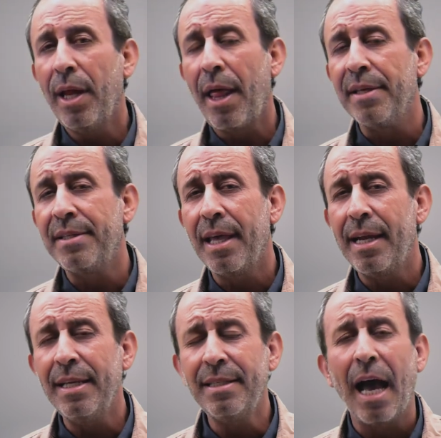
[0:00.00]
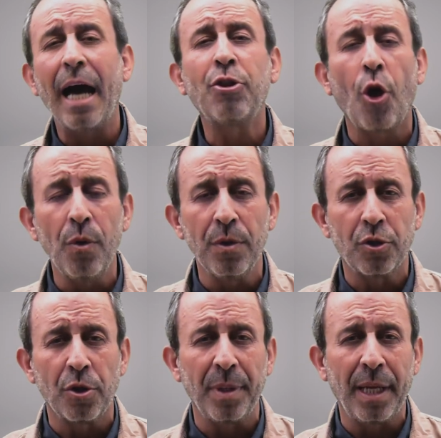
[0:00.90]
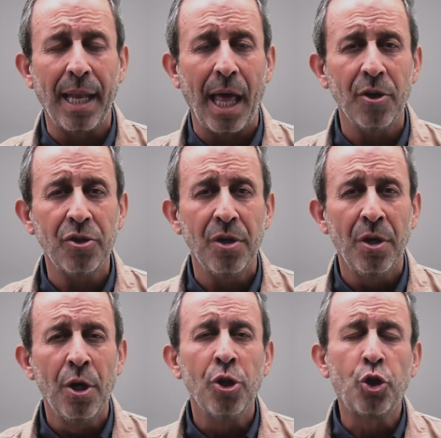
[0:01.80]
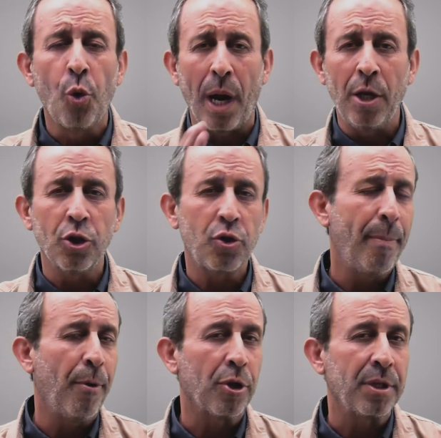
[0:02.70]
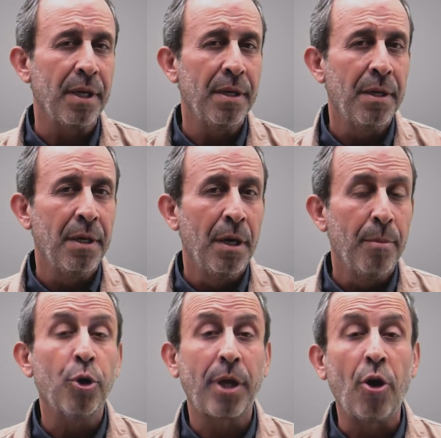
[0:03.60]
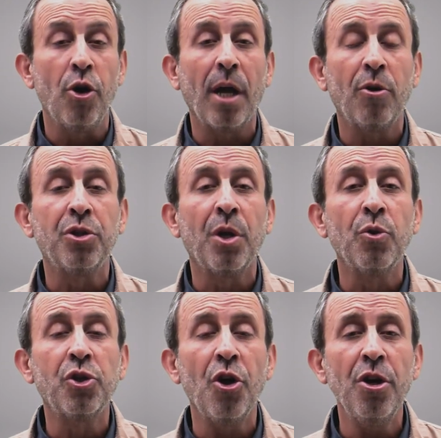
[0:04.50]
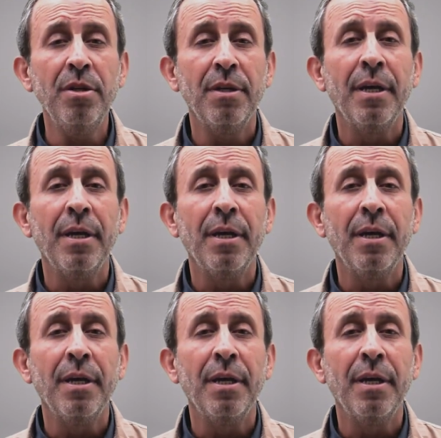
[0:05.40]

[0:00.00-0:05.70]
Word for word: agradecerles a todos nuestros vigilados su valioso aporte, porque con la contribución